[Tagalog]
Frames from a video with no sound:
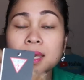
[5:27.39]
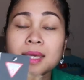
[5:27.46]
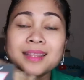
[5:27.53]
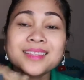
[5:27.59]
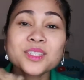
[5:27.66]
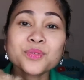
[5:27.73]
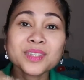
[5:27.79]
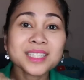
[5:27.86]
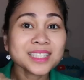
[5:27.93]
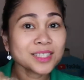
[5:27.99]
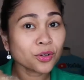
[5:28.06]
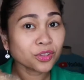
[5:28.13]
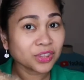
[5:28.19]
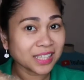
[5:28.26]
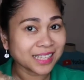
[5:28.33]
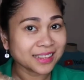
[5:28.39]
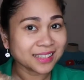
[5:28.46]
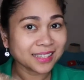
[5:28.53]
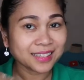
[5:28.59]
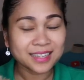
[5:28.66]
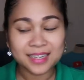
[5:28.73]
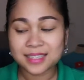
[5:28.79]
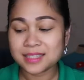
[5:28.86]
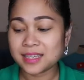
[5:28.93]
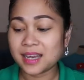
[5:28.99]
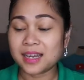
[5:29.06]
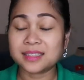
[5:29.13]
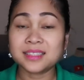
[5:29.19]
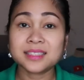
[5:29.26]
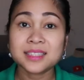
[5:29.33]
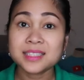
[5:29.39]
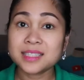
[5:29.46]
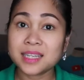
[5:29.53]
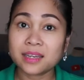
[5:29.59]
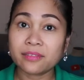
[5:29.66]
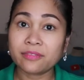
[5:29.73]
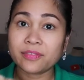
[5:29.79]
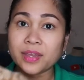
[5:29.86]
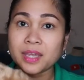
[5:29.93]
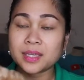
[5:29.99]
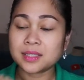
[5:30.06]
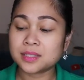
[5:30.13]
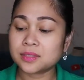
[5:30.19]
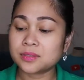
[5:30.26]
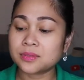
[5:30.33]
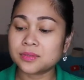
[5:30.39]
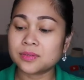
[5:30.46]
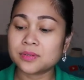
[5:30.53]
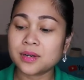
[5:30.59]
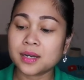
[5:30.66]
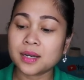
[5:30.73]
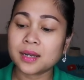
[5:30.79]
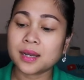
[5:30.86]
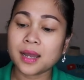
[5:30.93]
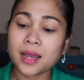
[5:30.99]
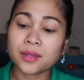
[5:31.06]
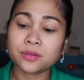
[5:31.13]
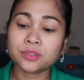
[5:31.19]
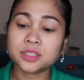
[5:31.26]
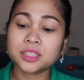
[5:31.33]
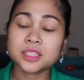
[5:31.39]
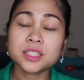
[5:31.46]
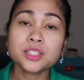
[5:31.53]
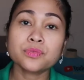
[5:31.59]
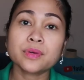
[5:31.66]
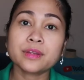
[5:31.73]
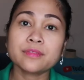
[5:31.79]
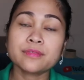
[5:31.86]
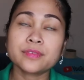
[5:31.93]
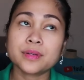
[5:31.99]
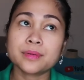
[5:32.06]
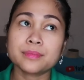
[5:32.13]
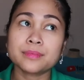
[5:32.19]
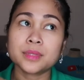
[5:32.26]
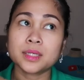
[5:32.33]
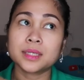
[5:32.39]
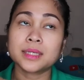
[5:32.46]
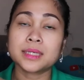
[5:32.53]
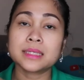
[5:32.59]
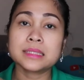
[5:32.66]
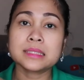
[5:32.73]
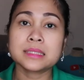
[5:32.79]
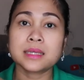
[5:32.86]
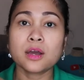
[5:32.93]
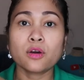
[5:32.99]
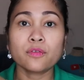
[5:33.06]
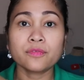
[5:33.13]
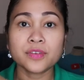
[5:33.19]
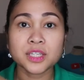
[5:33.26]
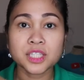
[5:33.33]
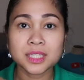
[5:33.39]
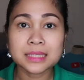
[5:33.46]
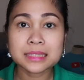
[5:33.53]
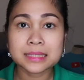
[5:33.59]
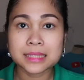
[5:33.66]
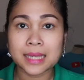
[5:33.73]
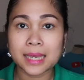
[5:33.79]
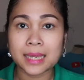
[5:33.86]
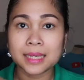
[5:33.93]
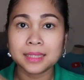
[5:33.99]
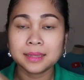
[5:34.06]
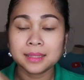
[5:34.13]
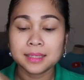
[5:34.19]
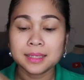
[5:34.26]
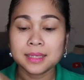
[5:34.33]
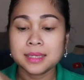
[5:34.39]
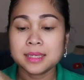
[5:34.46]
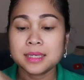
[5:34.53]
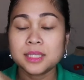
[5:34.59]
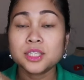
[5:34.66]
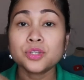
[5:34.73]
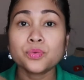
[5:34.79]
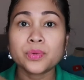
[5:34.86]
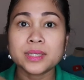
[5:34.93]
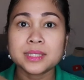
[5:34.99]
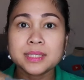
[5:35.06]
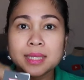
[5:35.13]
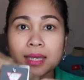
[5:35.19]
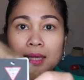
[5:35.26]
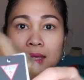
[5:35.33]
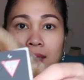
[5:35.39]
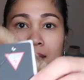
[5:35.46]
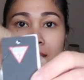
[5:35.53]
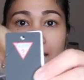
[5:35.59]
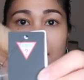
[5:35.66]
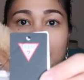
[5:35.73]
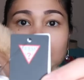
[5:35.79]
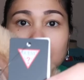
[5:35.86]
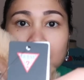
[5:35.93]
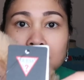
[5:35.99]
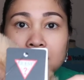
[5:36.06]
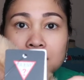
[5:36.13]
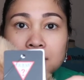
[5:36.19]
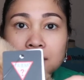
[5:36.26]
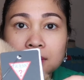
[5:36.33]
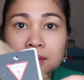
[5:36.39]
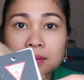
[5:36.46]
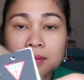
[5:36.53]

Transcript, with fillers: this one is authentic, guys, ha? This is not fake. So, I ordered this one from the Guess official site, USA. Ayan. So,